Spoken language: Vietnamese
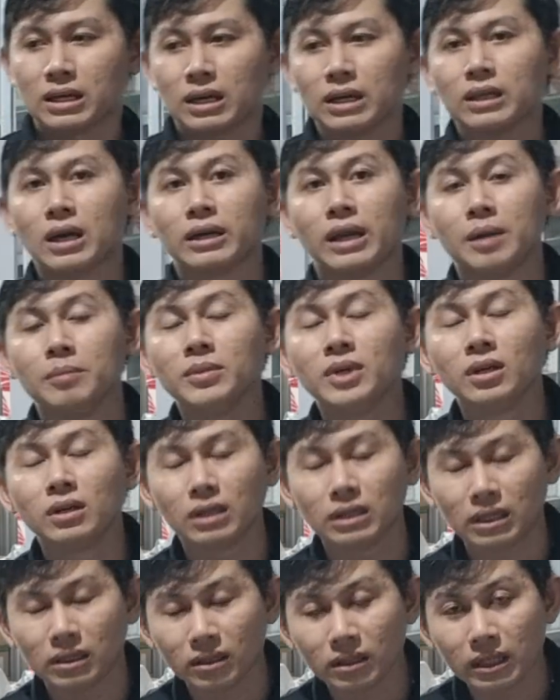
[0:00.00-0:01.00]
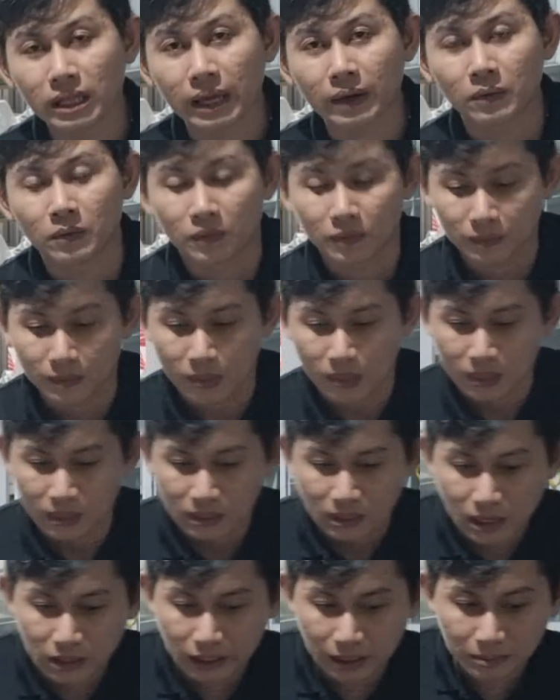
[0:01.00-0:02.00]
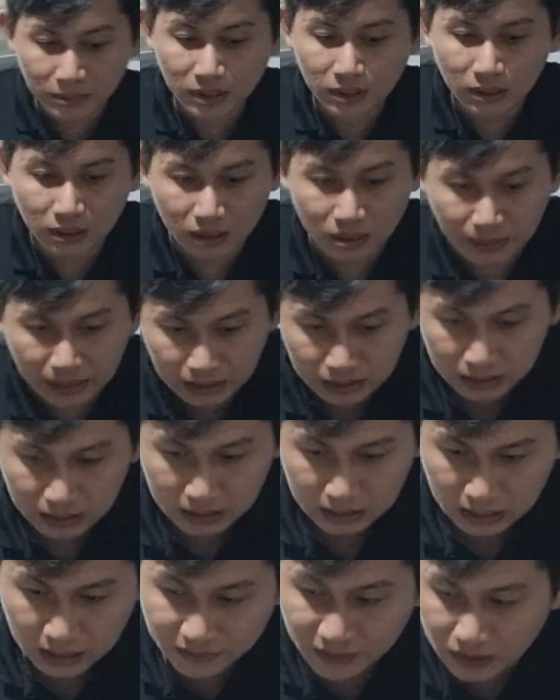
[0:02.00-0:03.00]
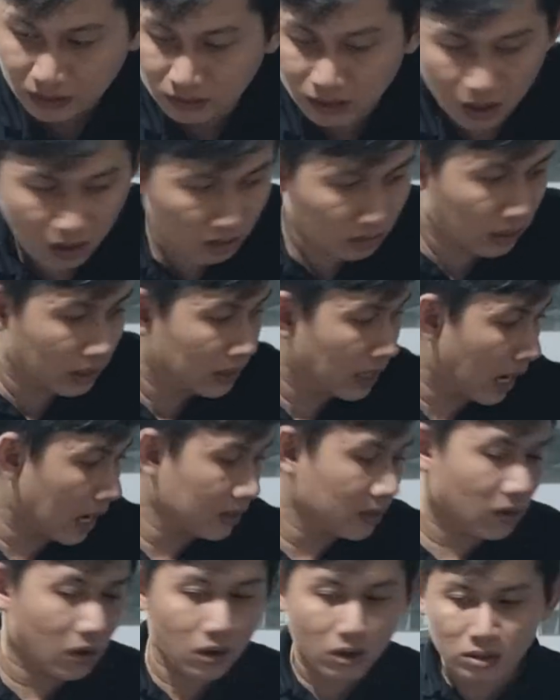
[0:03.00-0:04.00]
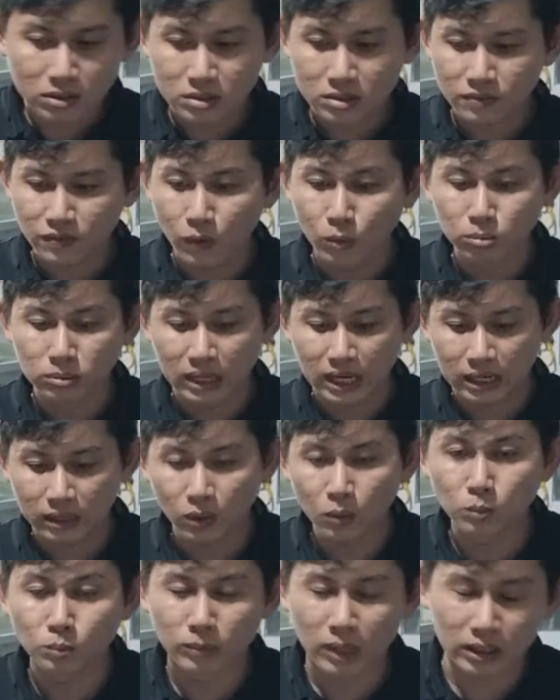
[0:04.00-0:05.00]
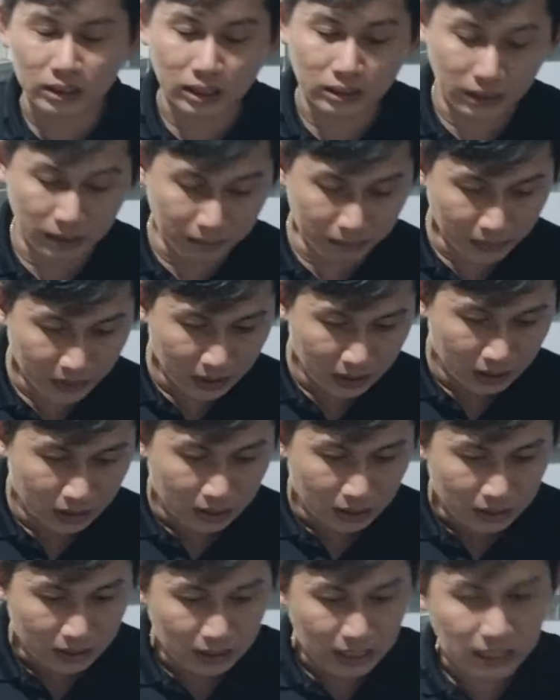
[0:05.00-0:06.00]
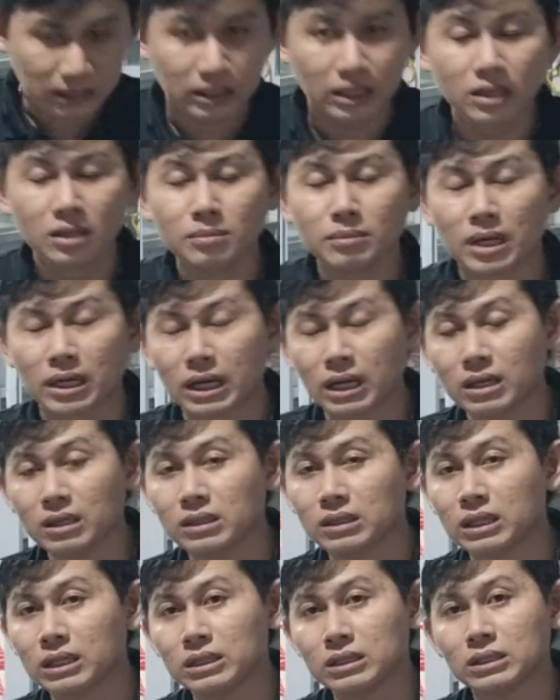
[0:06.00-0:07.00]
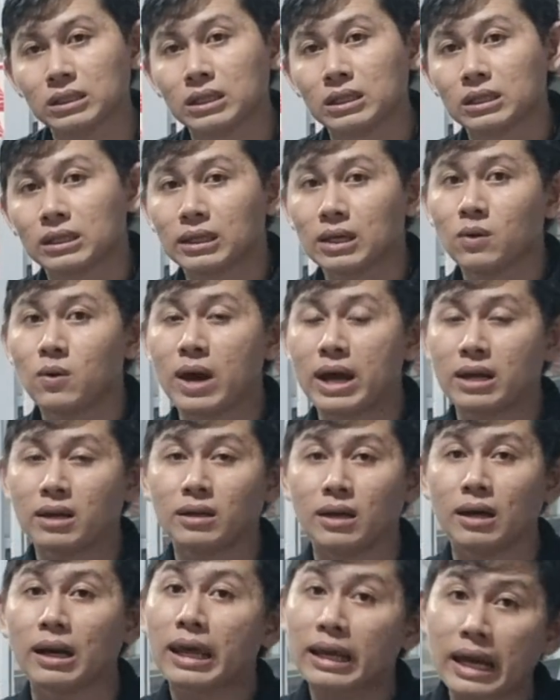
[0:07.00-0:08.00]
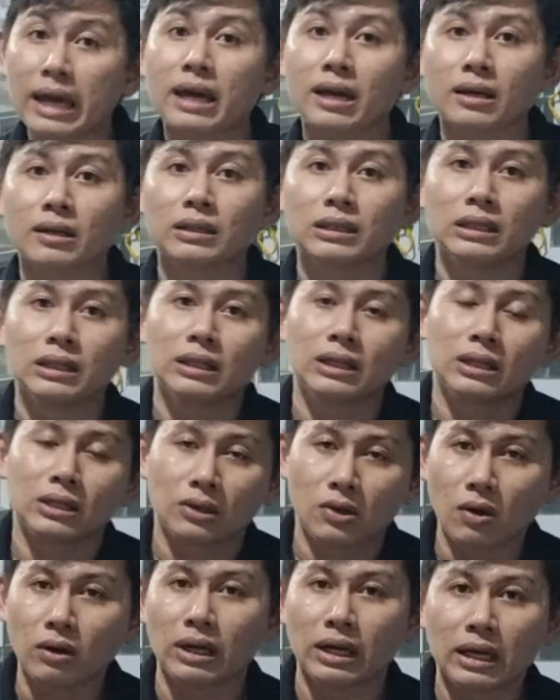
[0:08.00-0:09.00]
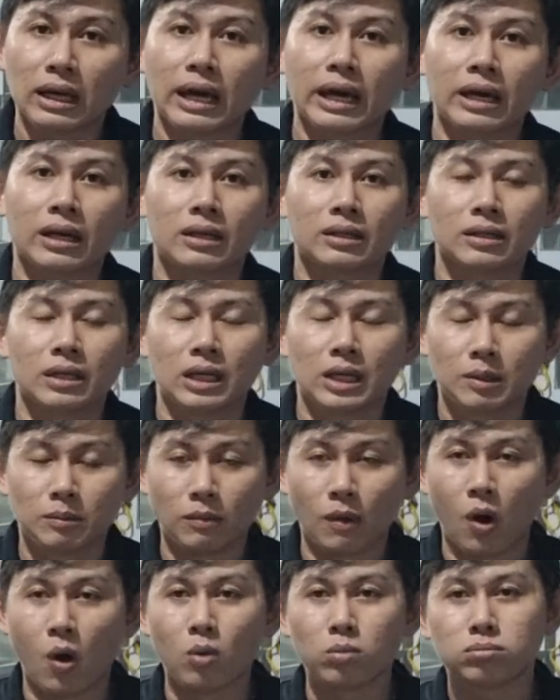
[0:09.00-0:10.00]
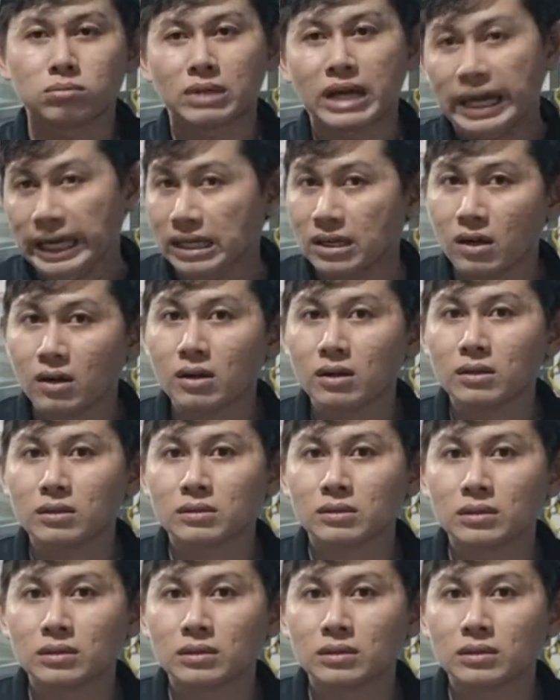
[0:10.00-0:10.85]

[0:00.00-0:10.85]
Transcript: cái thời điểm đưa là như thế nào? Thời điểm đưa các bạn, cái vườn đó thì Thái cho phun là lúc mà thời điểm là khi mà cái hoa nó nở lác đác. Có nghĩa là một cây đó